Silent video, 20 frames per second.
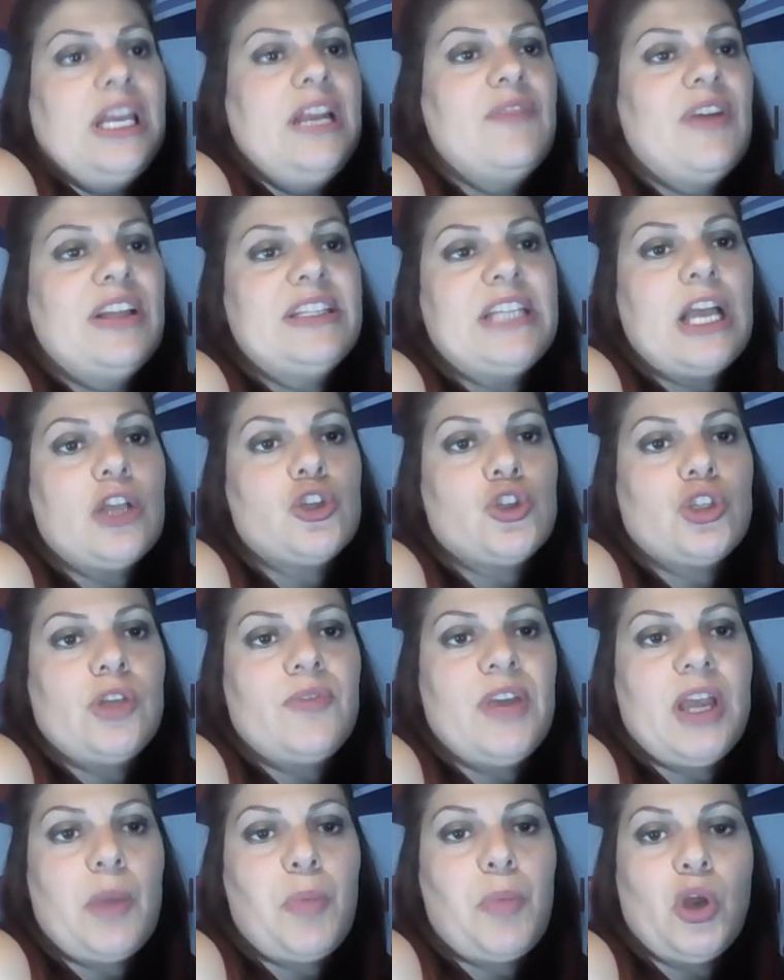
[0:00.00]
Il vantaggio di
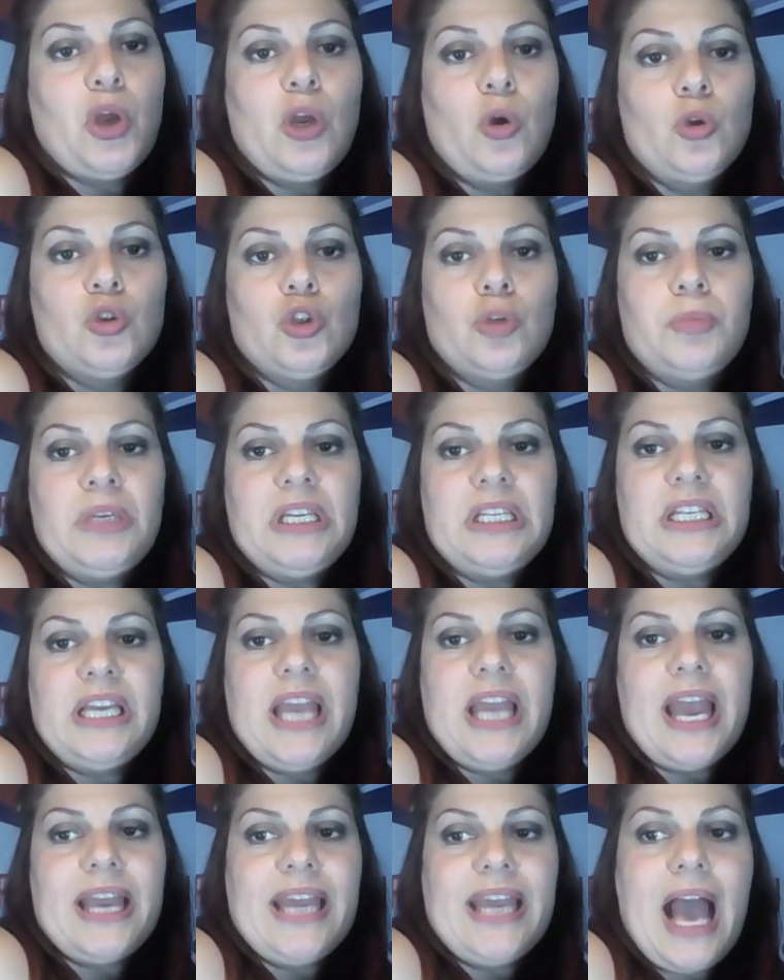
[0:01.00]
avere pochi condomini
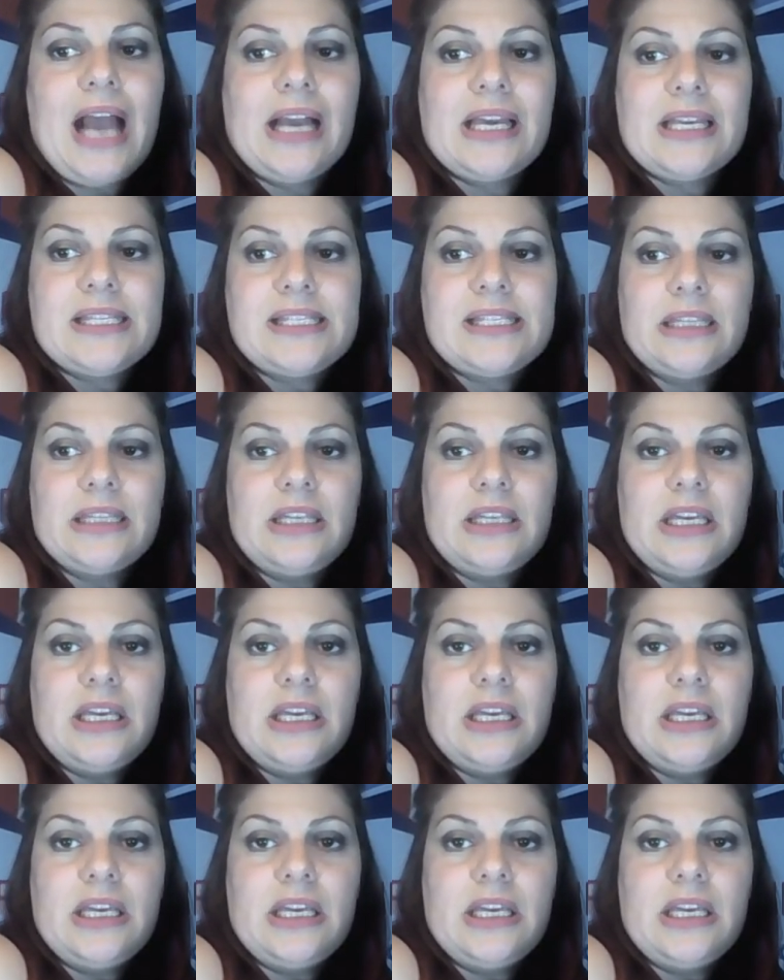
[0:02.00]
è che anche se